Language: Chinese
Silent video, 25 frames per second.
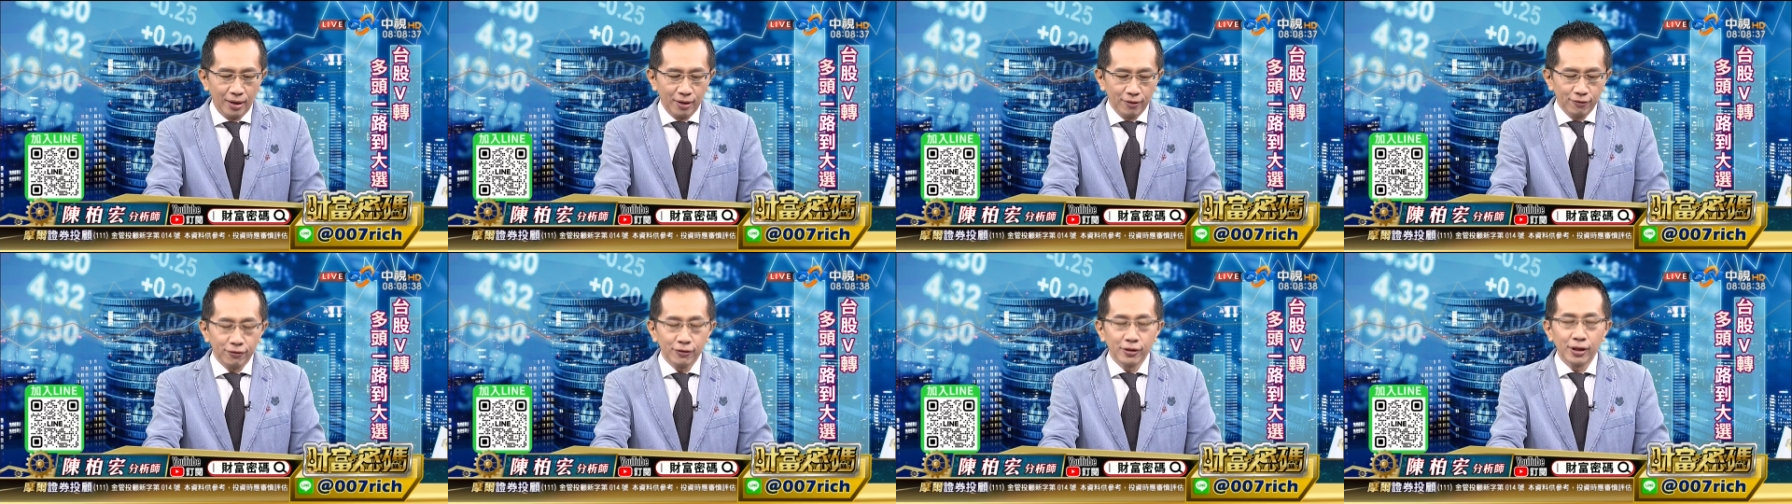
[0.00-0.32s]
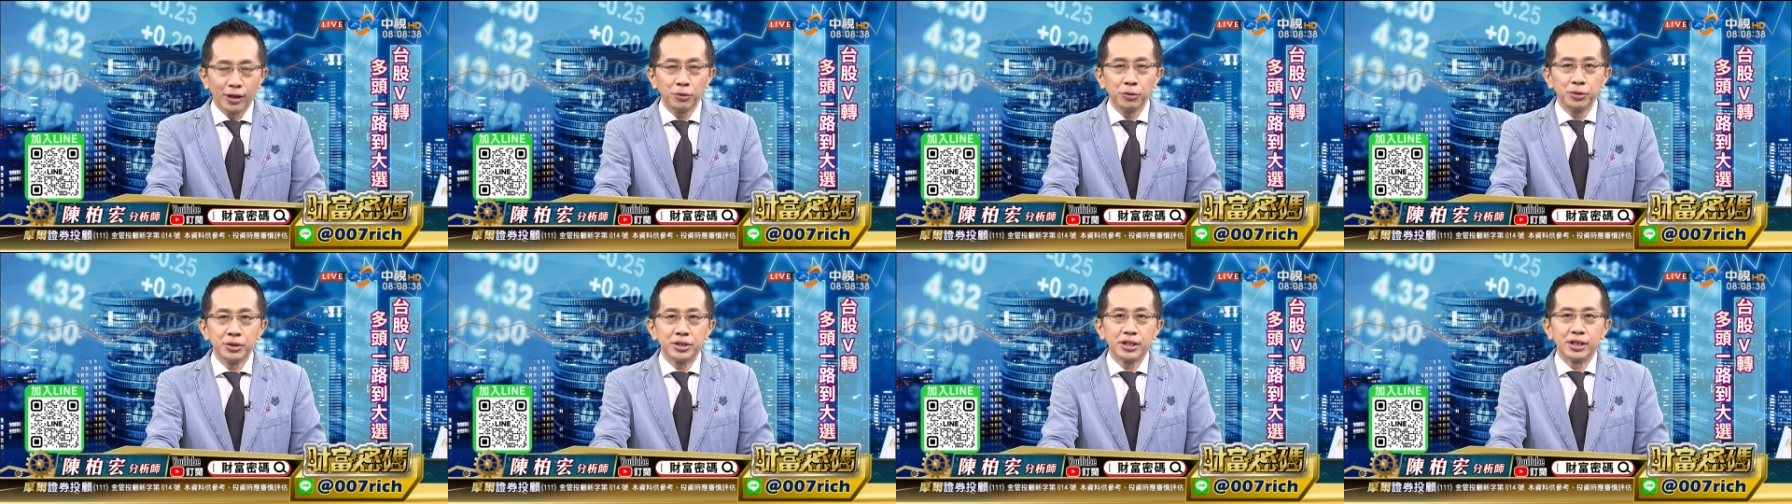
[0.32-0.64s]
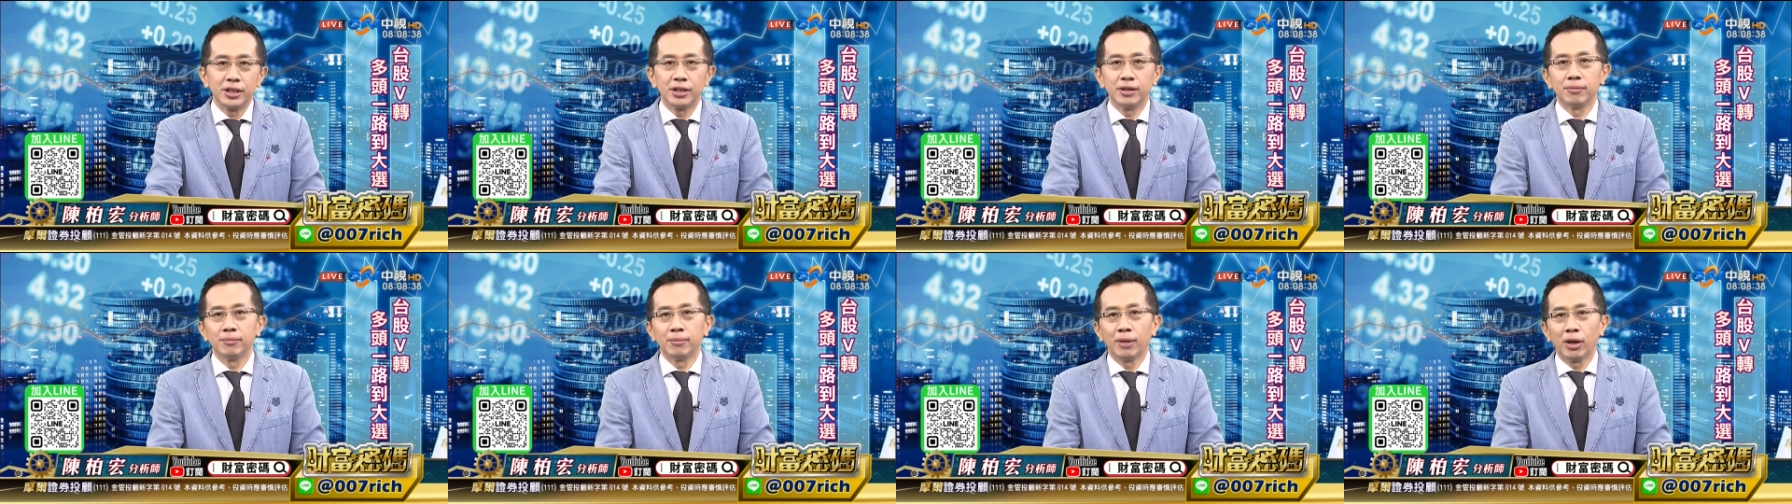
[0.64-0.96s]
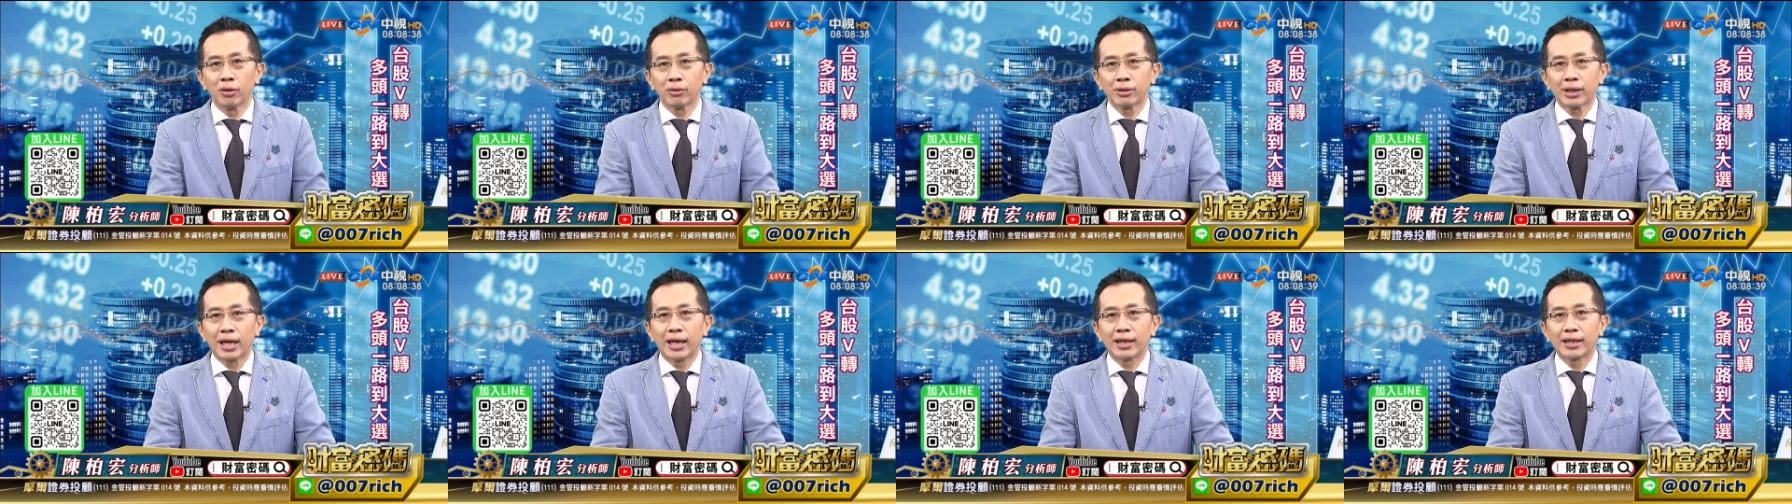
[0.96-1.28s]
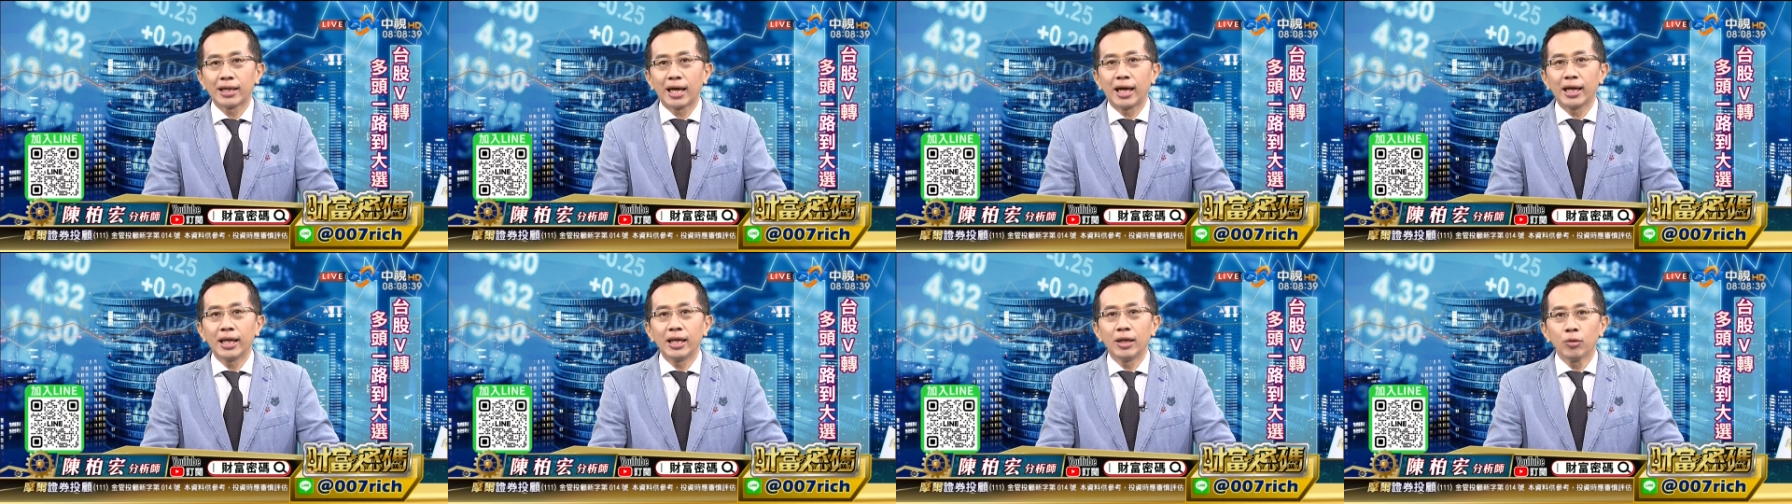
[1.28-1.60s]
符合预期，没有太
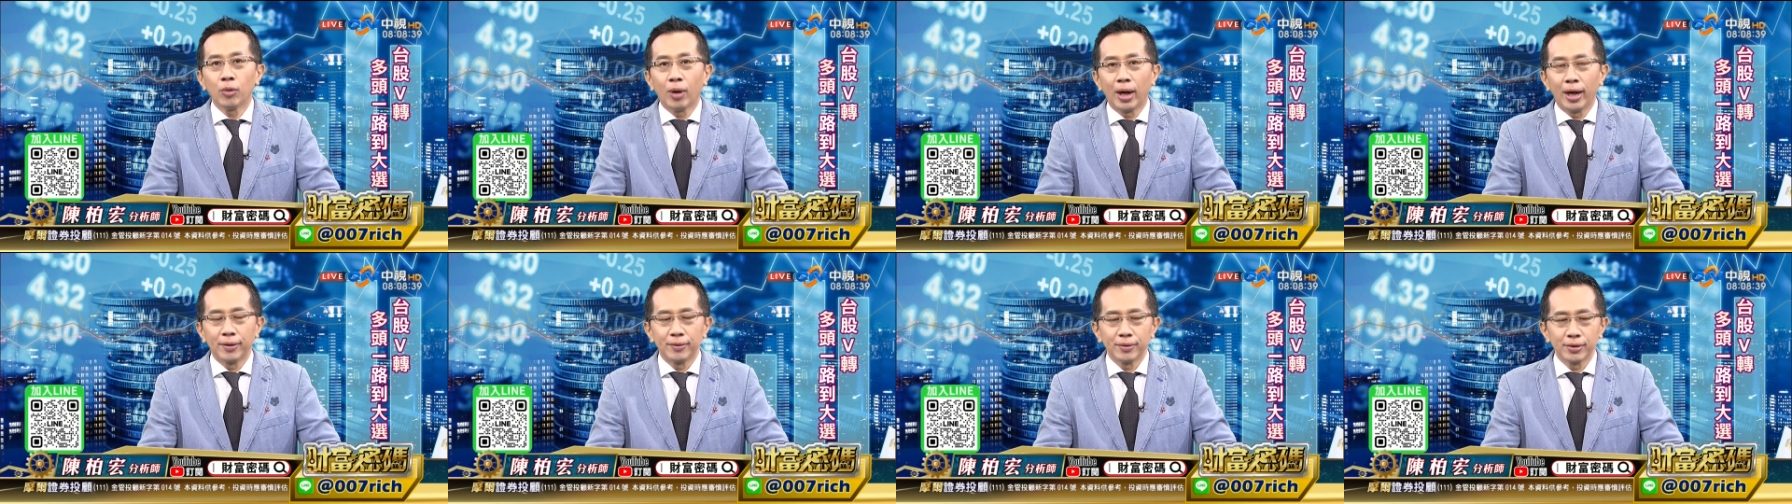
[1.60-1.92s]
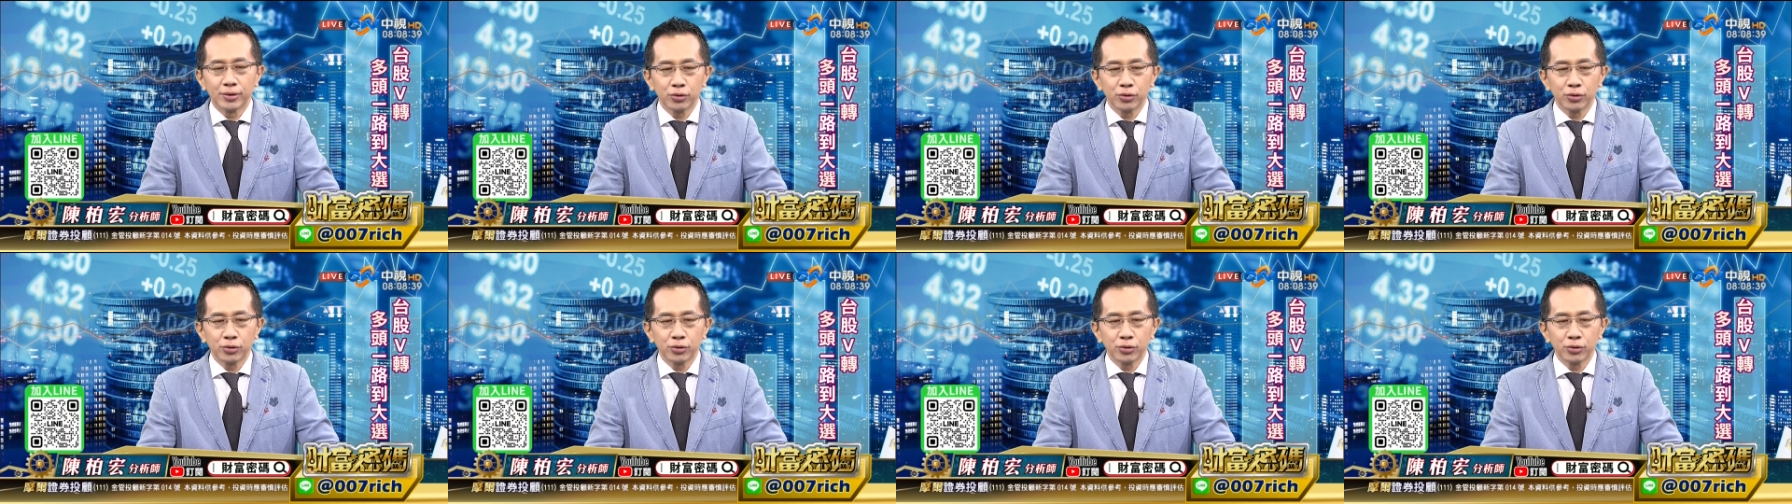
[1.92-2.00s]
大意外，